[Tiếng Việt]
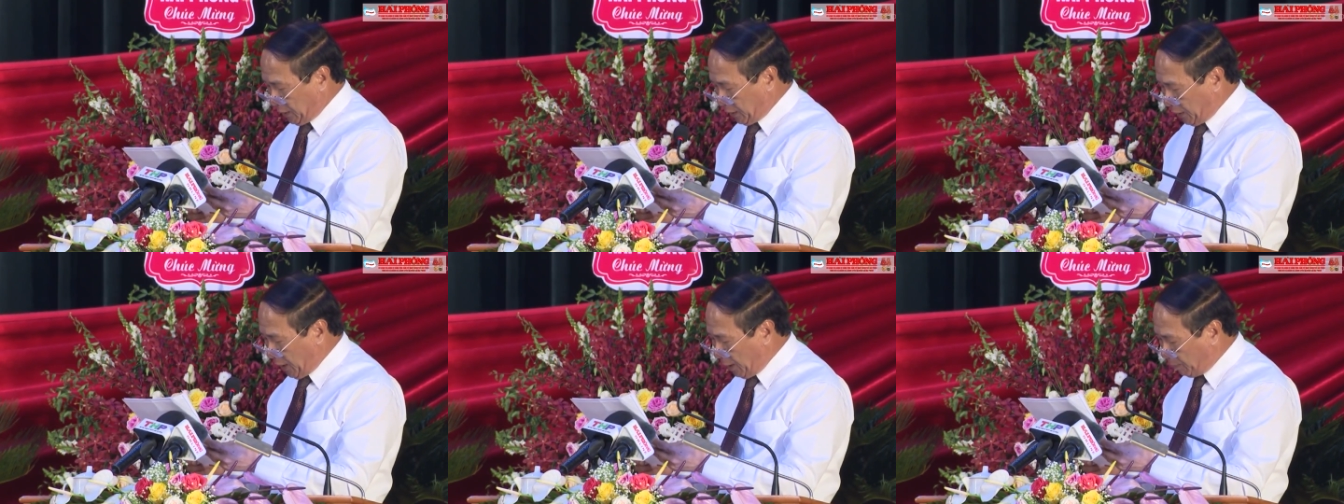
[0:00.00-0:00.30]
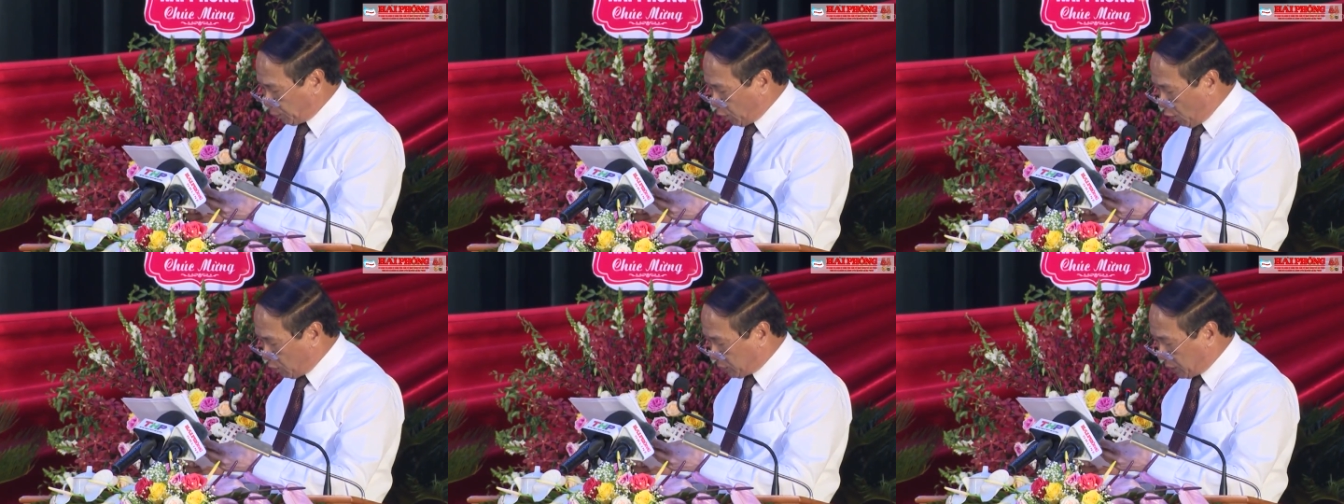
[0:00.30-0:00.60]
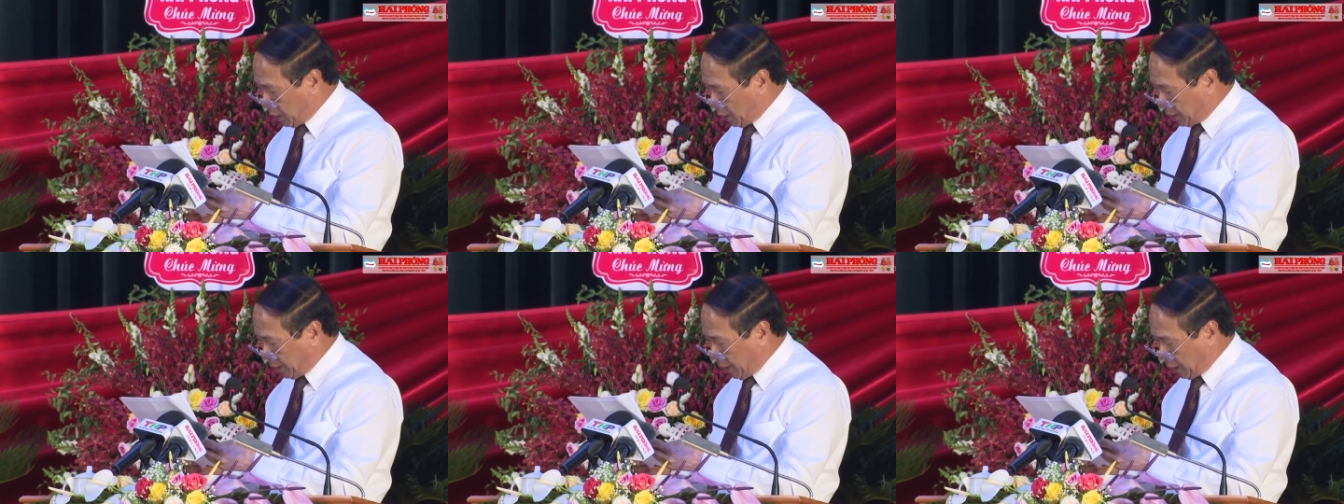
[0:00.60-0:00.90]
Tiếp tục
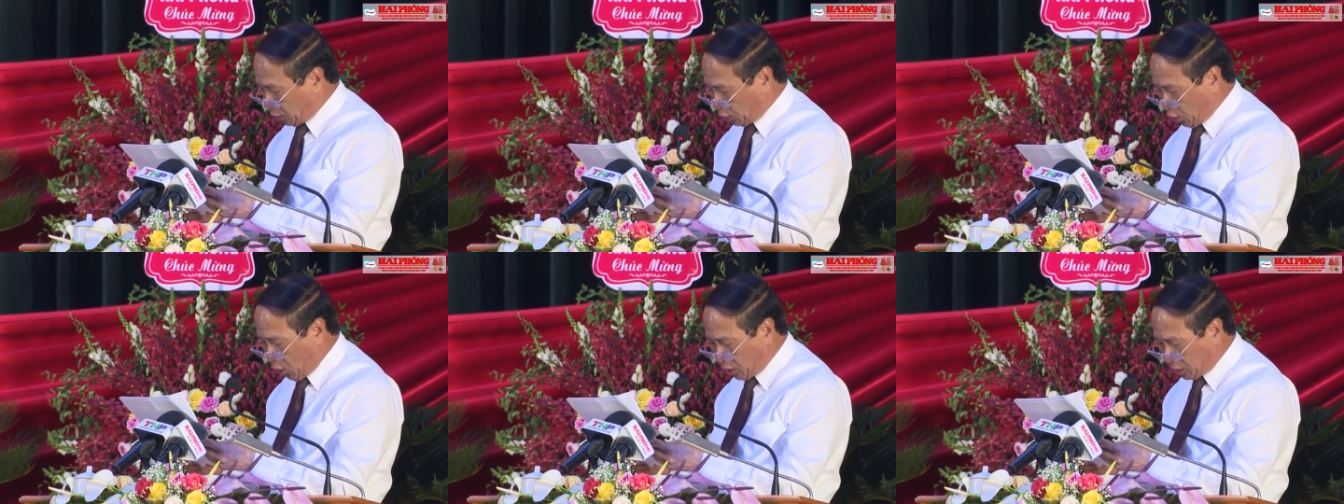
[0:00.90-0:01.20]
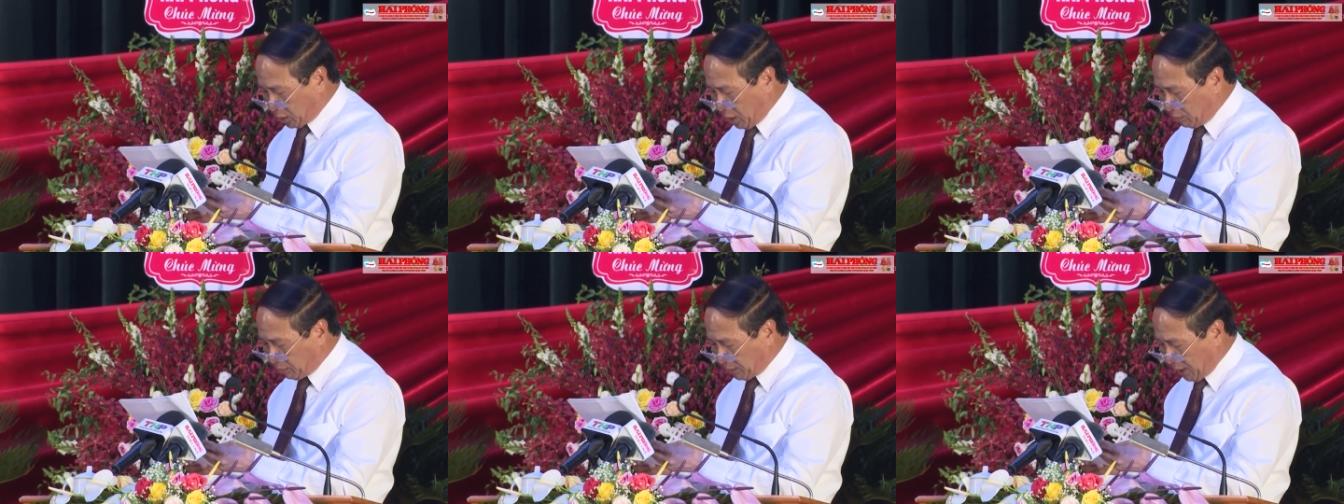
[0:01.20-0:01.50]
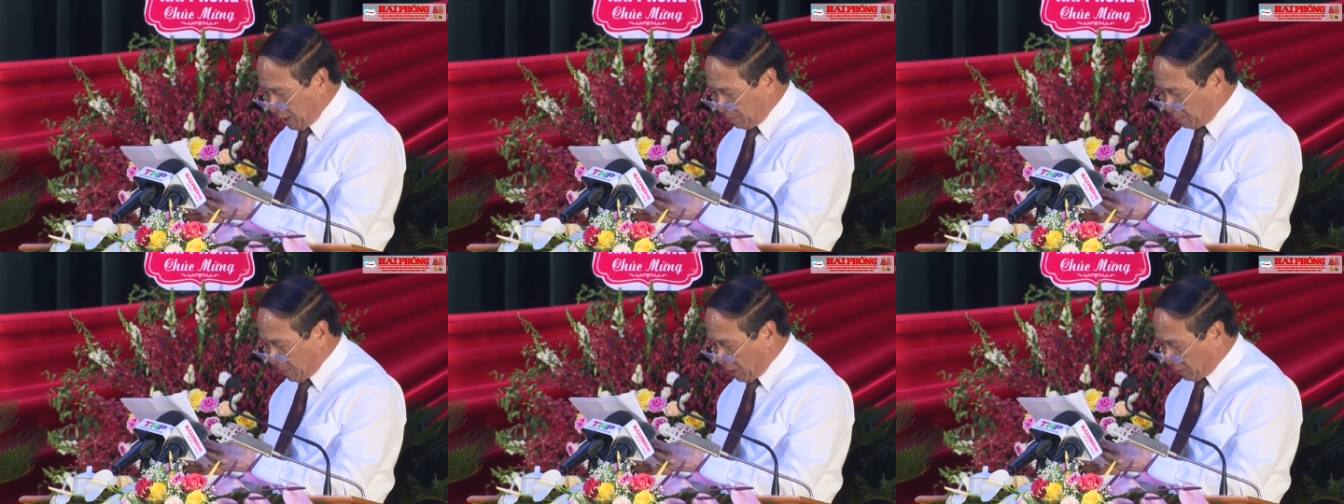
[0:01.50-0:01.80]
thực hiện tốt công
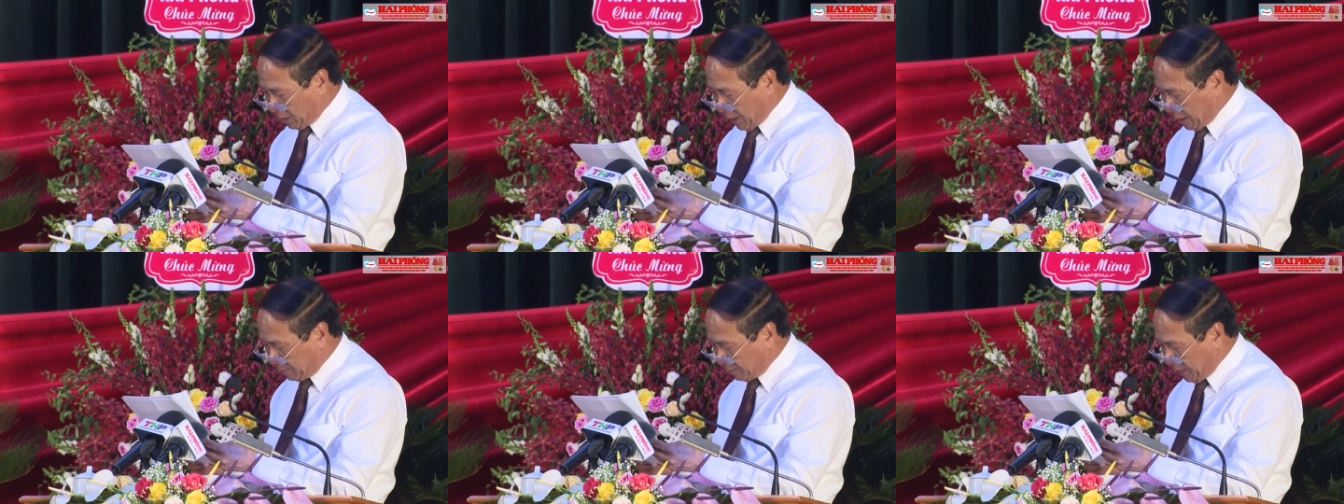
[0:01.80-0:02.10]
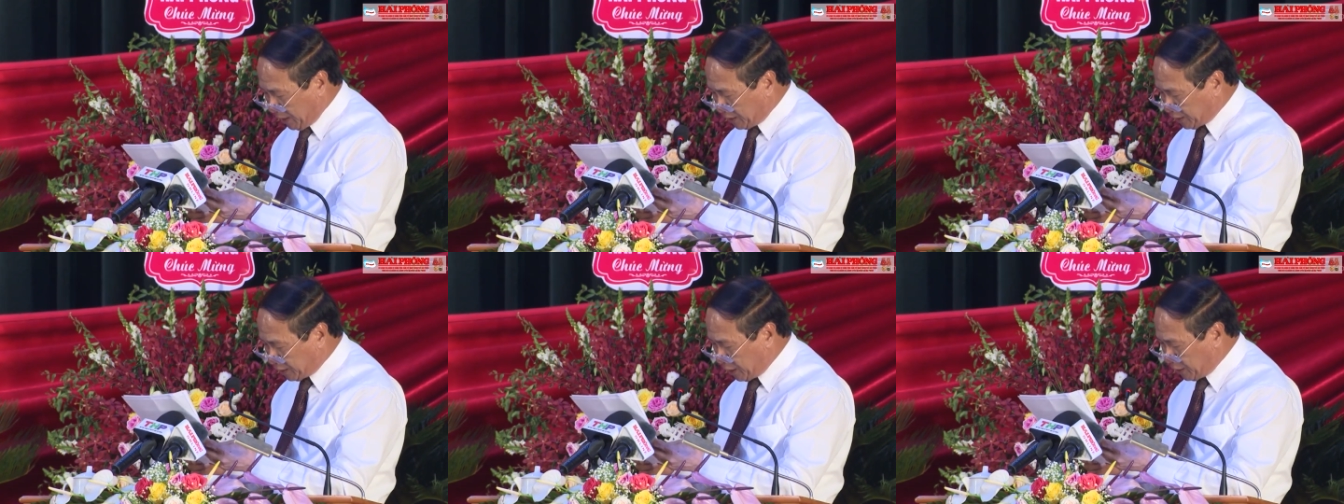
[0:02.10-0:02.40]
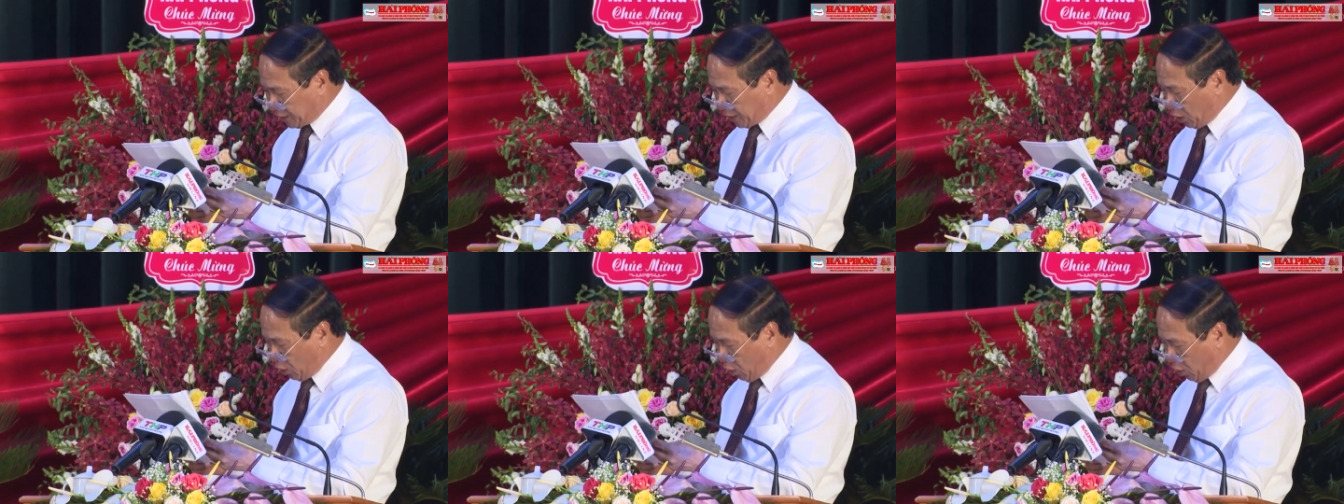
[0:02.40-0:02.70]
tác bảo đảm an
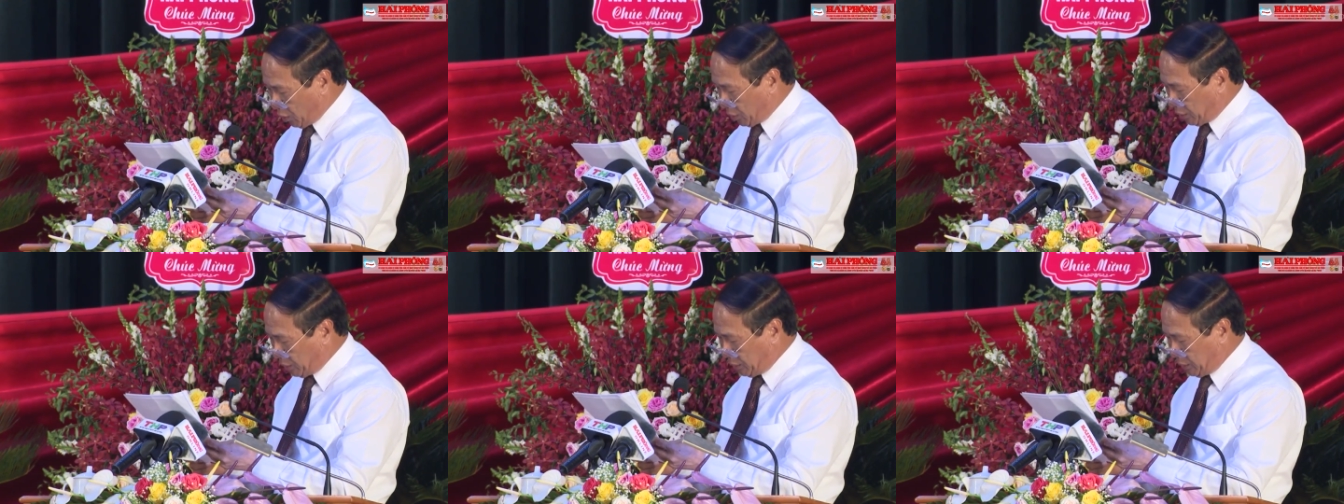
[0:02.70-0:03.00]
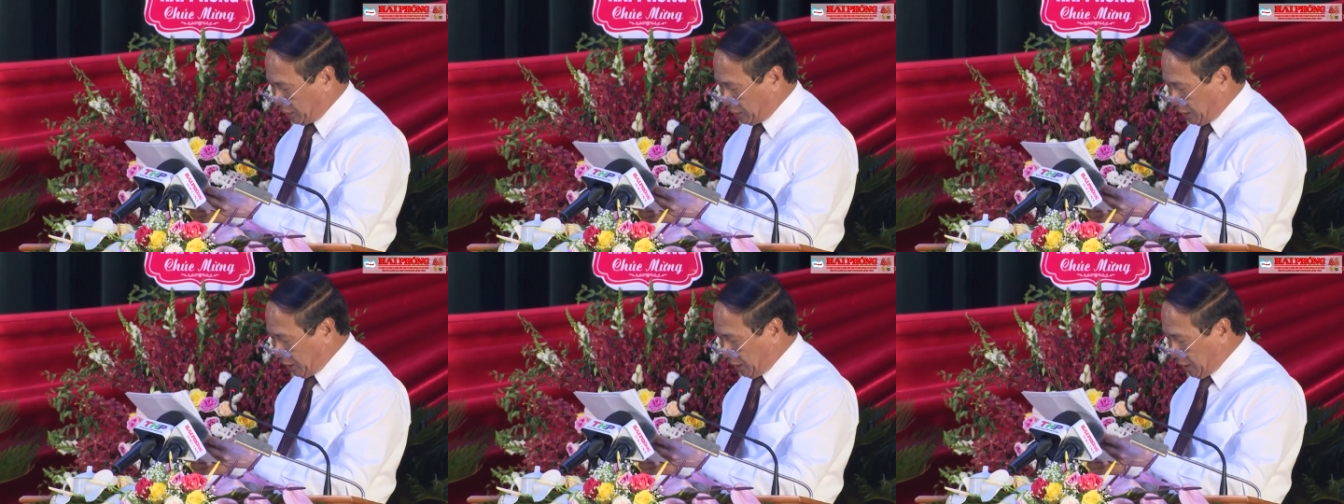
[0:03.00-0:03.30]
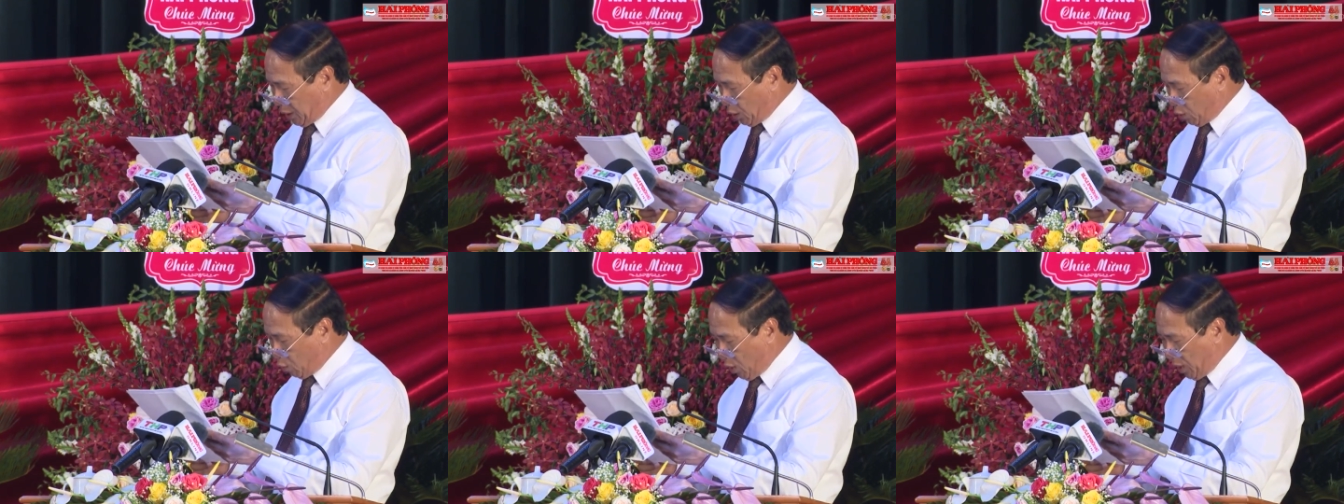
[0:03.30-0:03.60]
sinh xã hội,
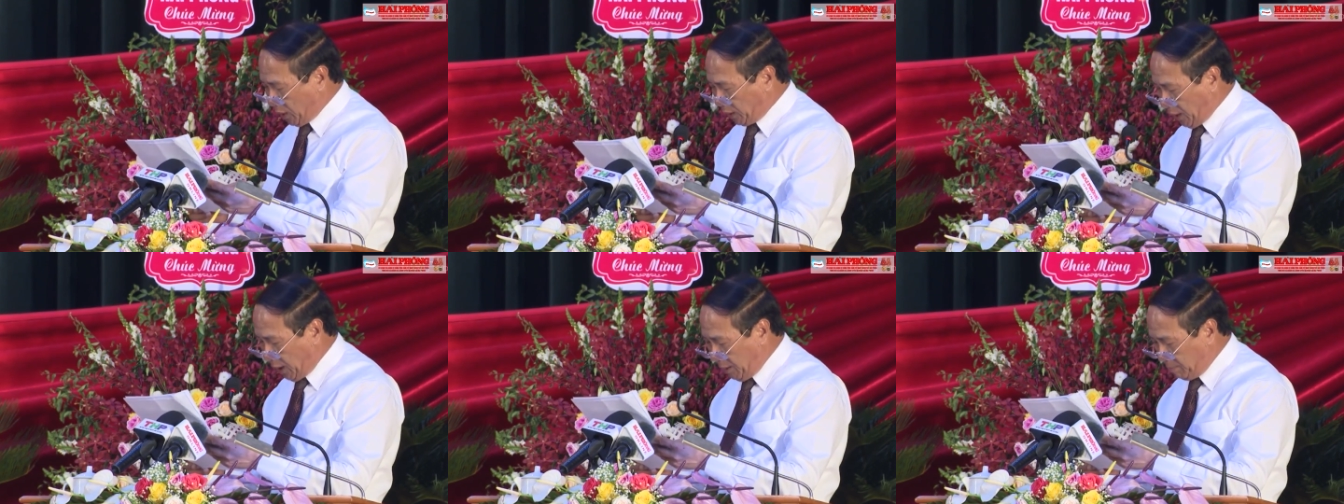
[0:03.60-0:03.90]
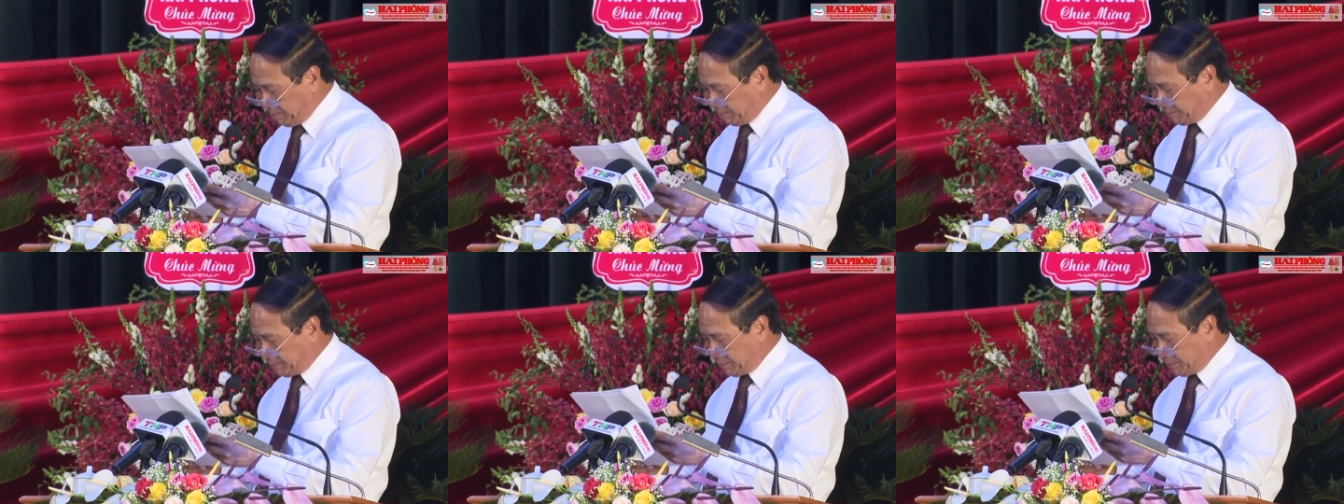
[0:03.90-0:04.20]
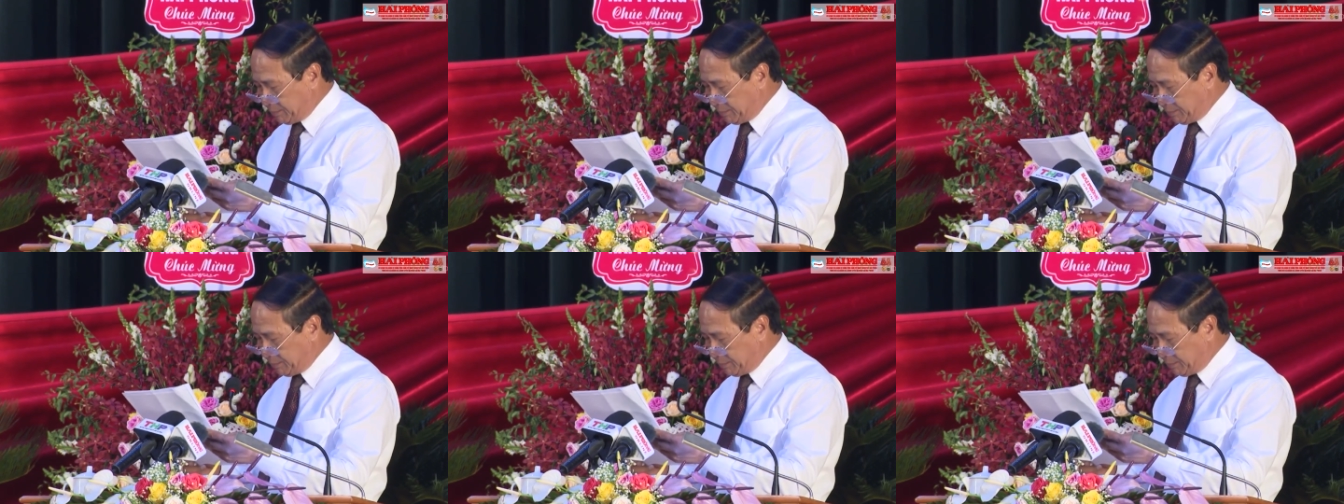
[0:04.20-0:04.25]
quan tâm,